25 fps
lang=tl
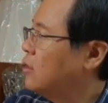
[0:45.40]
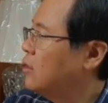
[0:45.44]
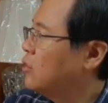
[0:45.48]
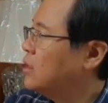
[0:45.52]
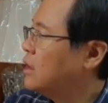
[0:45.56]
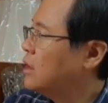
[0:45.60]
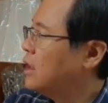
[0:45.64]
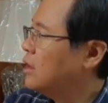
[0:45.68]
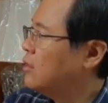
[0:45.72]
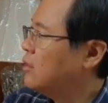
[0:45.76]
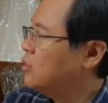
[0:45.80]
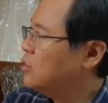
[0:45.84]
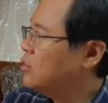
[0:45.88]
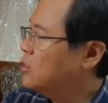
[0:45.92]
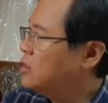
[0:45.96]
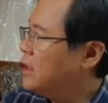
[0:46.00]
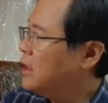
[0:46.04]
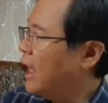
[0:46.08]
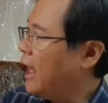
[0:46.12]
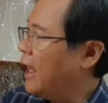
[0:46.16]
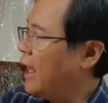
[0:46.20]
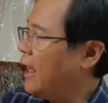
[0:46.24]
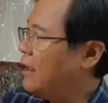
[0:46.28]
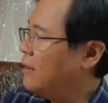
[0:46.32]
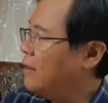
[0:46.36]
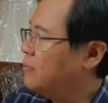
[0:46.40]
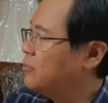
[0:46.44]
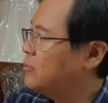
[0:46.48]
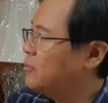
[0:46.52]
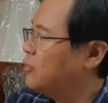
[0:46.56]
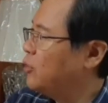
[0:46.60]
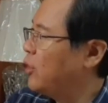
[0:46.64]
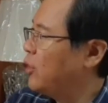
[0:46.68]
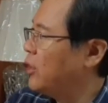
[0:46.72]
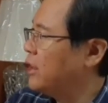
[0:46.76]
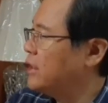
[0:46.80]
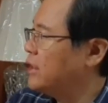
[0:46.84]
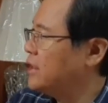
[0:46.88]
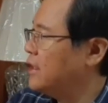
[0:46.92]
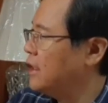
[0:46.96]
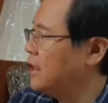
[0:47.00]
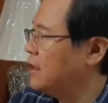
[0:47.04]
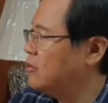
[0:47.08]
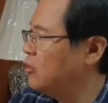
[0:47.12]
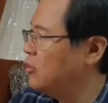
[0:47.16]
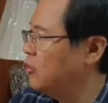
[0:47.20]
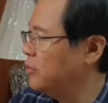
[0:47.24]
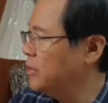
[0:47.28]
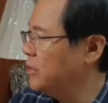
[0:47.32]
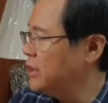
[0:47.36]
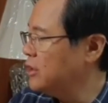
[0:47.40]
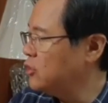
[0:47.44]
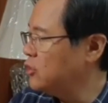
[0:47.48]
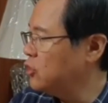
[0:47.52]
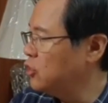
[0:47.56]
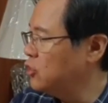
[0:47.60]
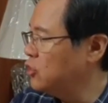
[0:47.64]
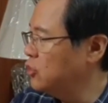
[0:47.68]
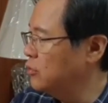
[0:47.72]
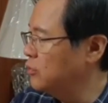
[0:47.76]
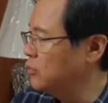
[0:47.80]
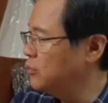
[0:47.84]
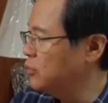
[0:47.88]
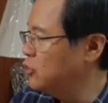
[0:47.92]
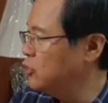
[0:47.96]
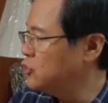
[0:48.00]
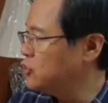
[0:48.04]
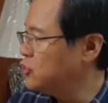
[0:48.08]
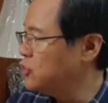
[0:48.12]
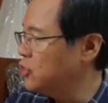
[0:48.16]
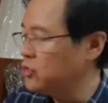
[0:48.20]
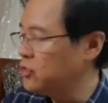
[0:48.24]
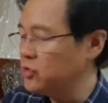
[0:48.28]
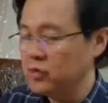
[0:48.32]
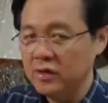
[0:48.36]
Unang-una, pwedeng huminto yung puso.